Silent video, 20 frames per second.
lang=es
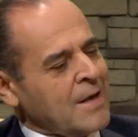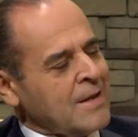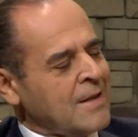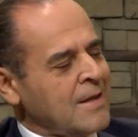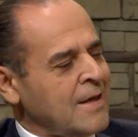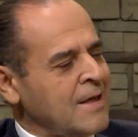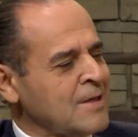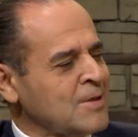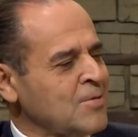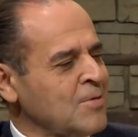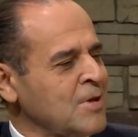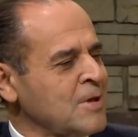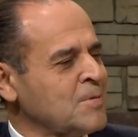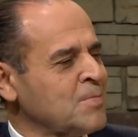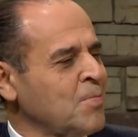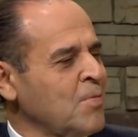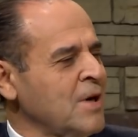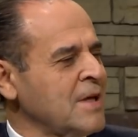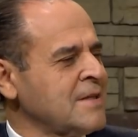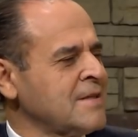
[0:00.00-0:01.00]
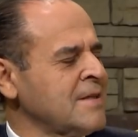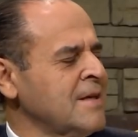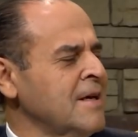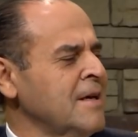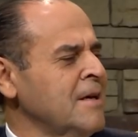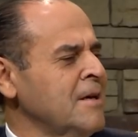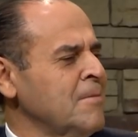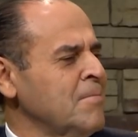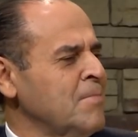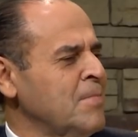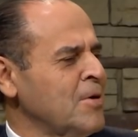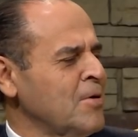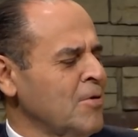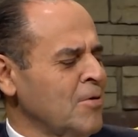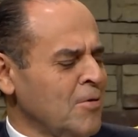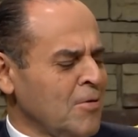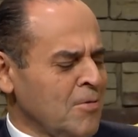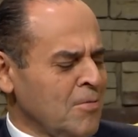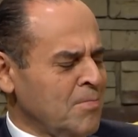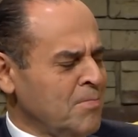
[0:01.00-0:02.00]
hablar de eso después,
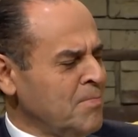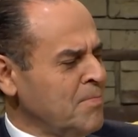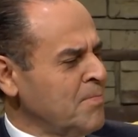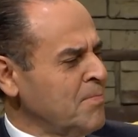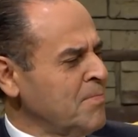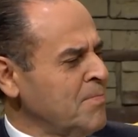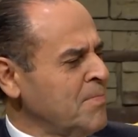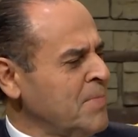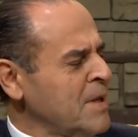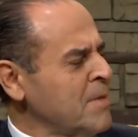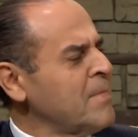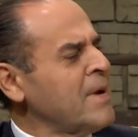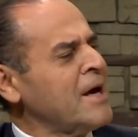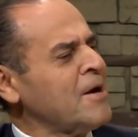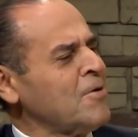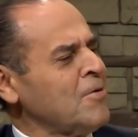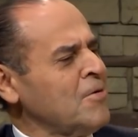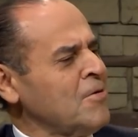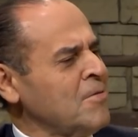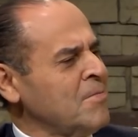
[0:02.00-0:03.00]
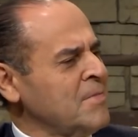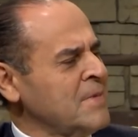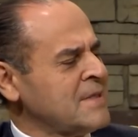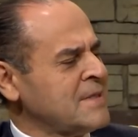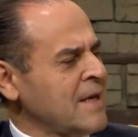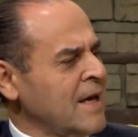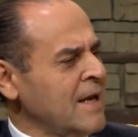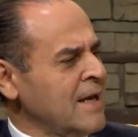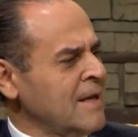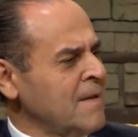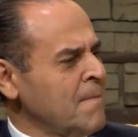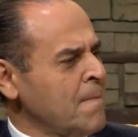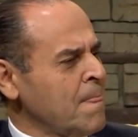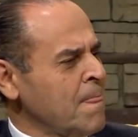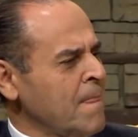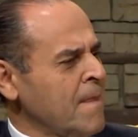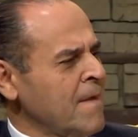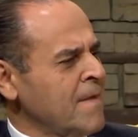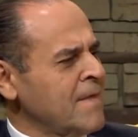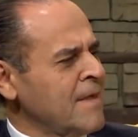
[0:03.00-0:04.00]
pero primero, Misael,
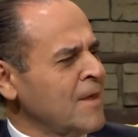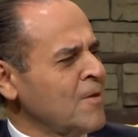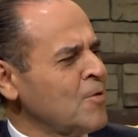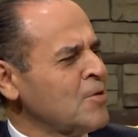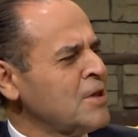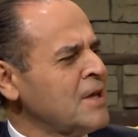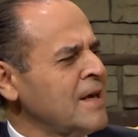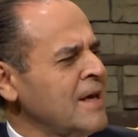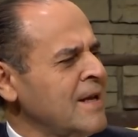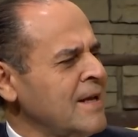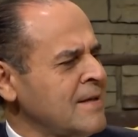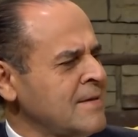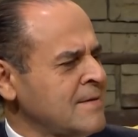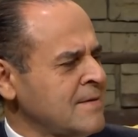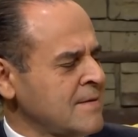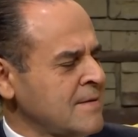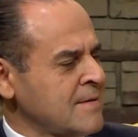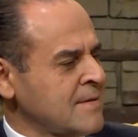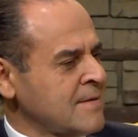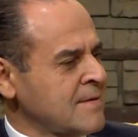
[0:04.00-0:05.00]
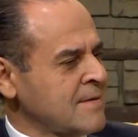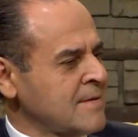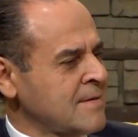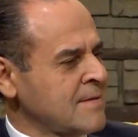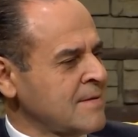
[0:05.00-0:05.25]
¿de dónde eres?